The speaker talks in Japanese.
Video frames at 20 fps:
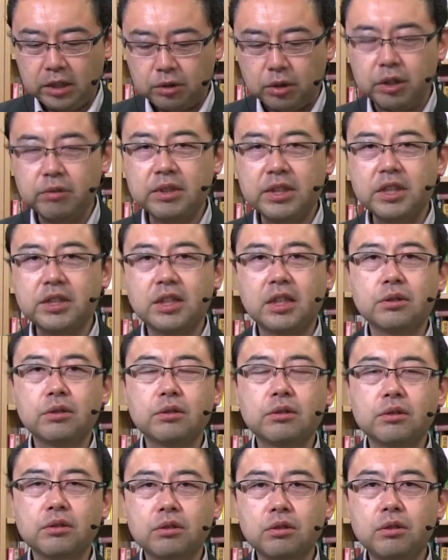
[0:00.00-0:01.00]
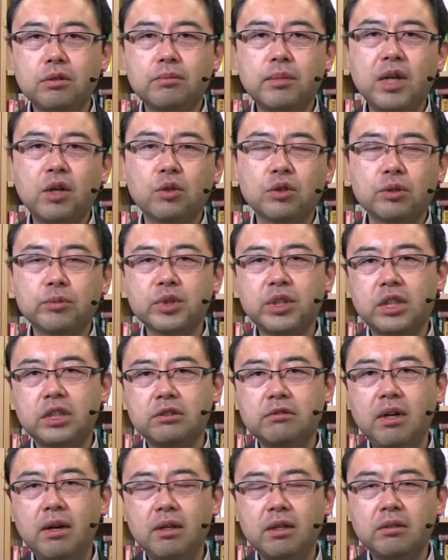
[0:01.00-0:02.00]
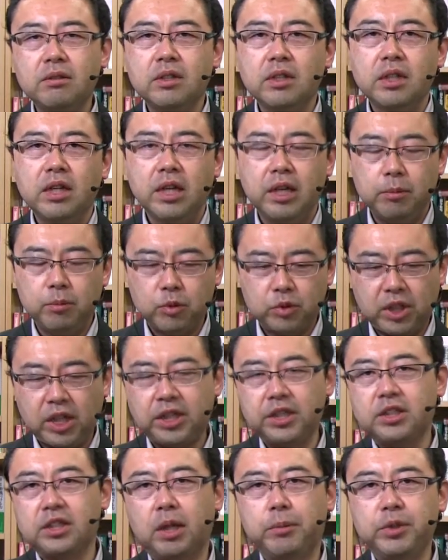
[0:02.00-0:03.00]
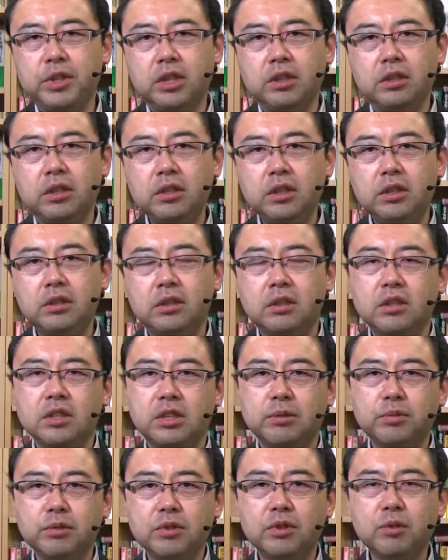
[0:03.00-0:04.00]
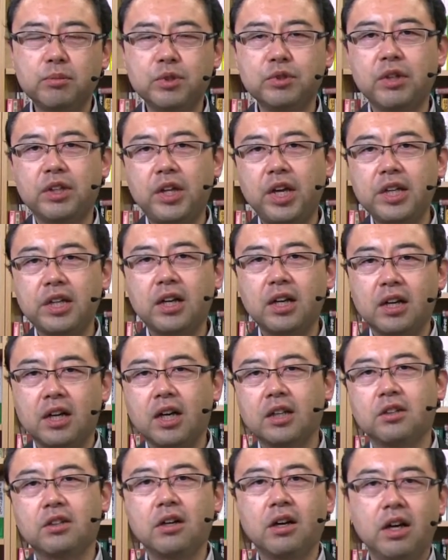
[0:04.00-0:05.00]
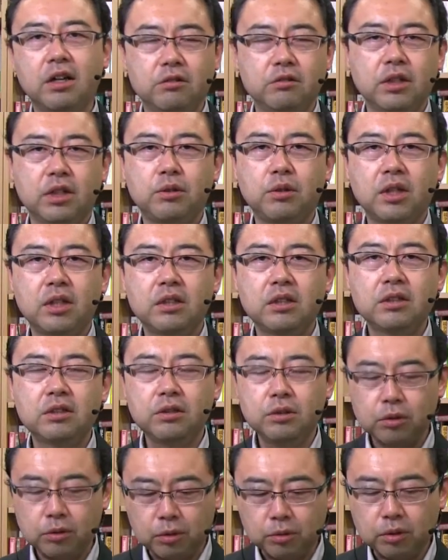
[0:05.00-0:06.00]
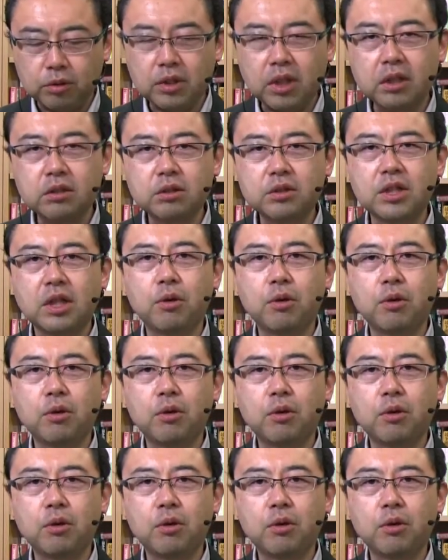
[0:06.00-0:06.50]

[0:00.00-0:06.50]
それはなぜかというと、まあ、子供たちはもう先に食べちゃって、で自分の分はないから買って帰るんだとかっていうことになると、